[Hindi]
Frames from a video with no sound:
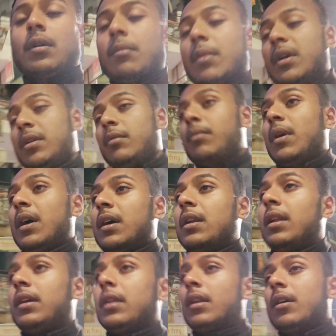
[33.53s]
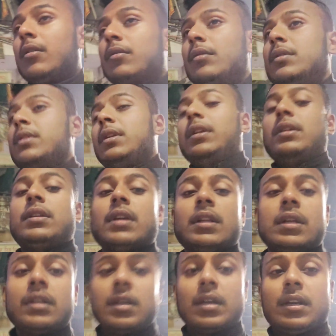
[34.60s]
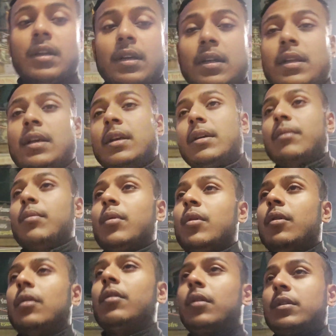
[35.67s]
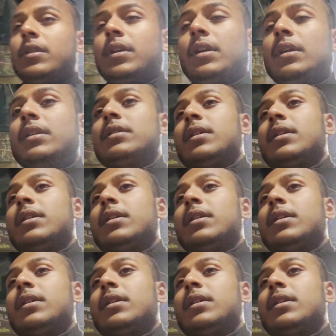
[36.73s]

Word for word: भाई बाहर निकला हूँ इतनी ज़्यादा ठंड लग रही है बहुत ही